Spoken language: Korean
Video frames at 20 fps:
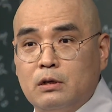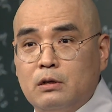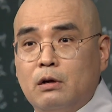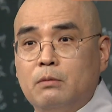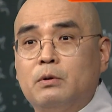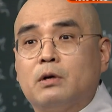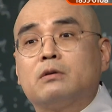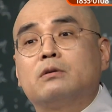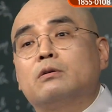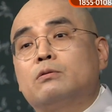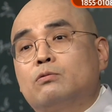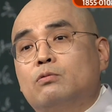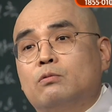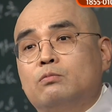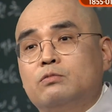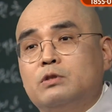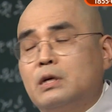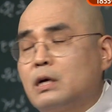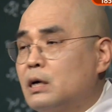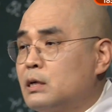이러면 그것도
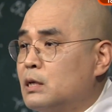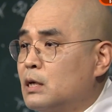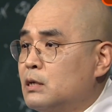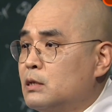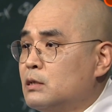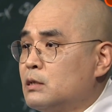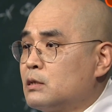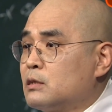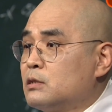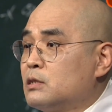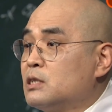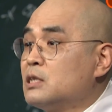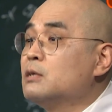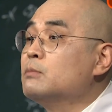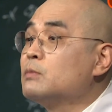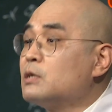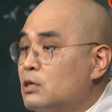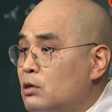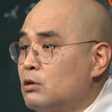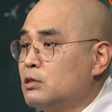문제가 되는
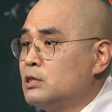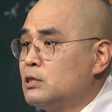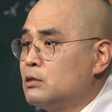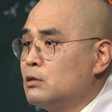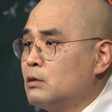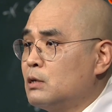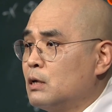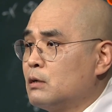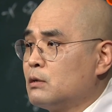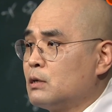지금은 그런 시절이에요.